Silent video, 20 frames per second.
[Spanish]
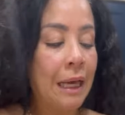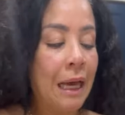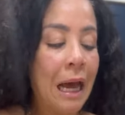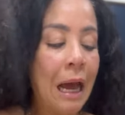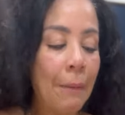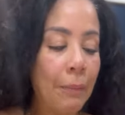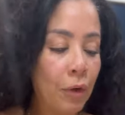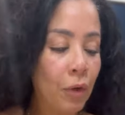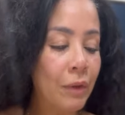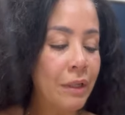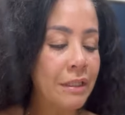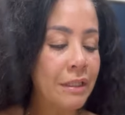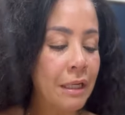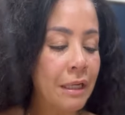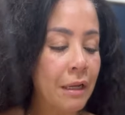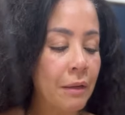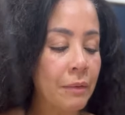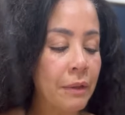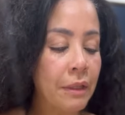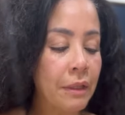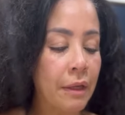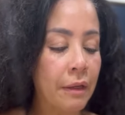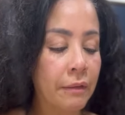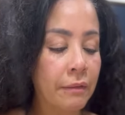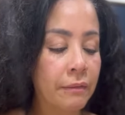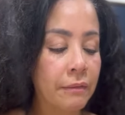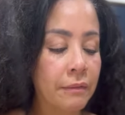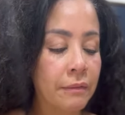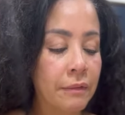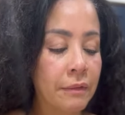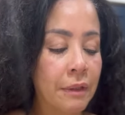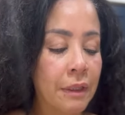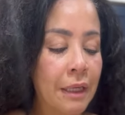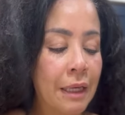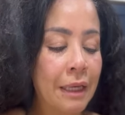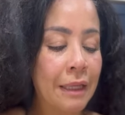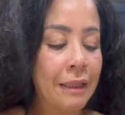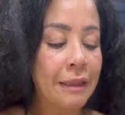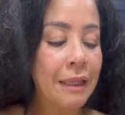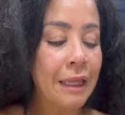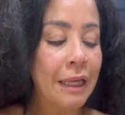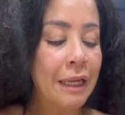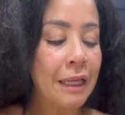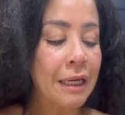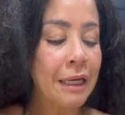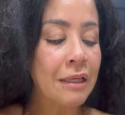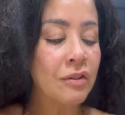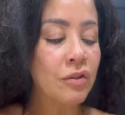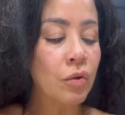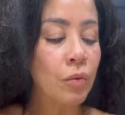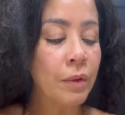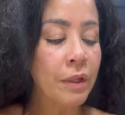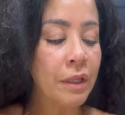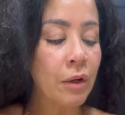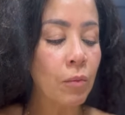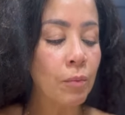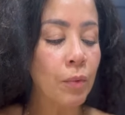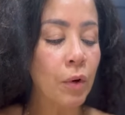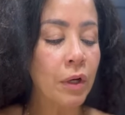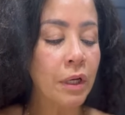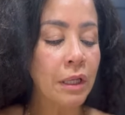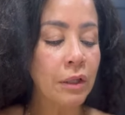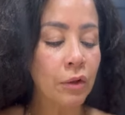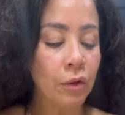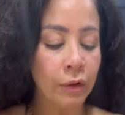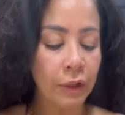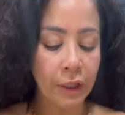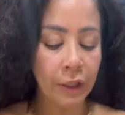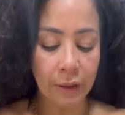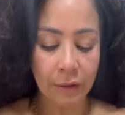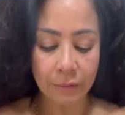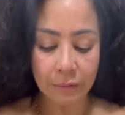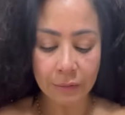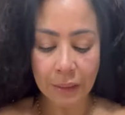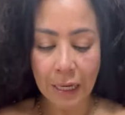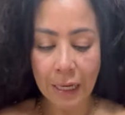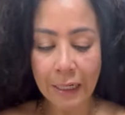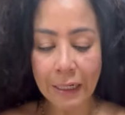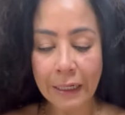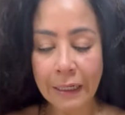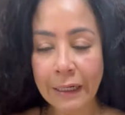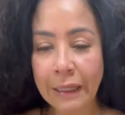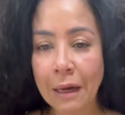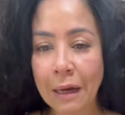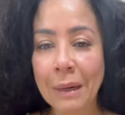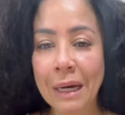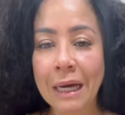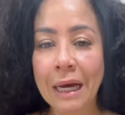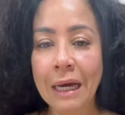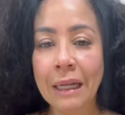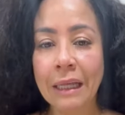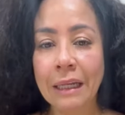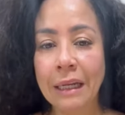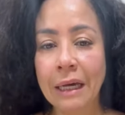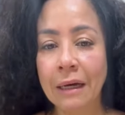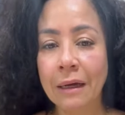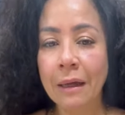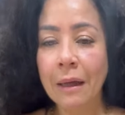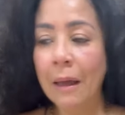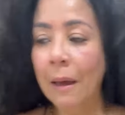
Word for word: Aprovechen la vida. Denle a su vida un poquito de alegría macarena